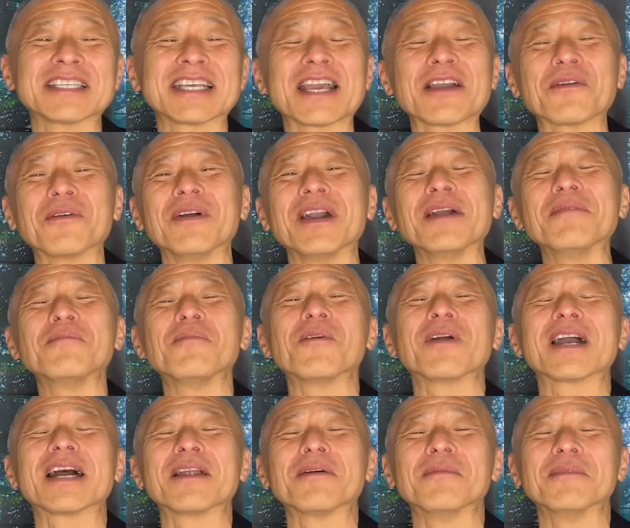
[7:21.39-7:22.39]
結構遠方
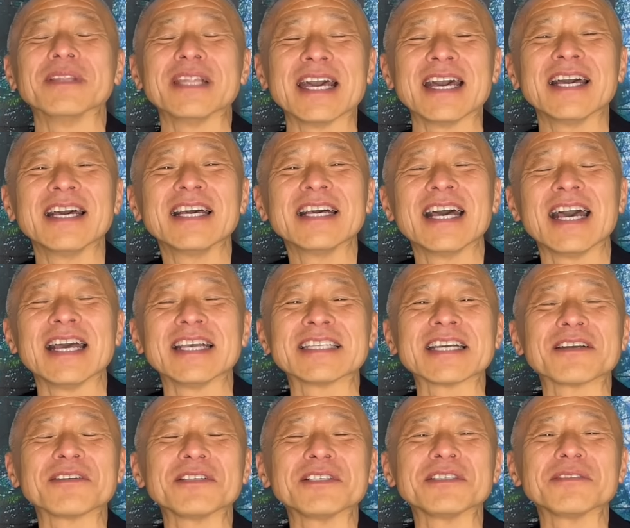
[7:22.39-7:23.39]
からもね、えー、
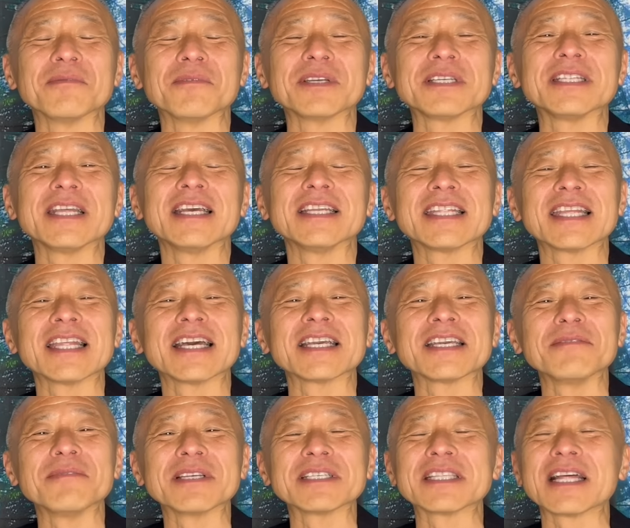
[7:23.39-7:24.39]
昨日も来ていただ
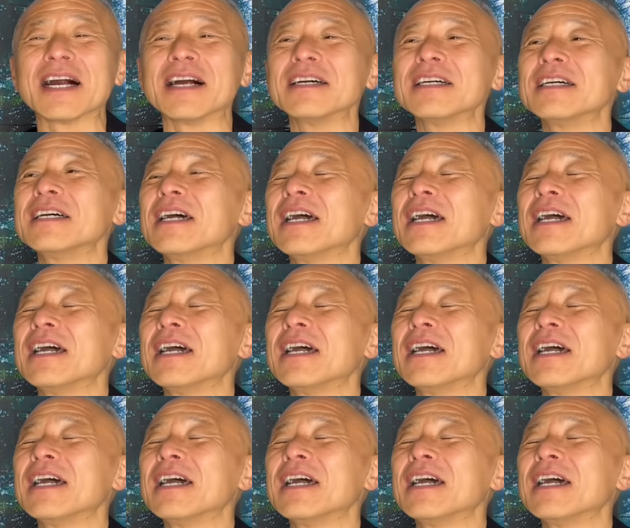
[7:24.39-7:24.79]
きました。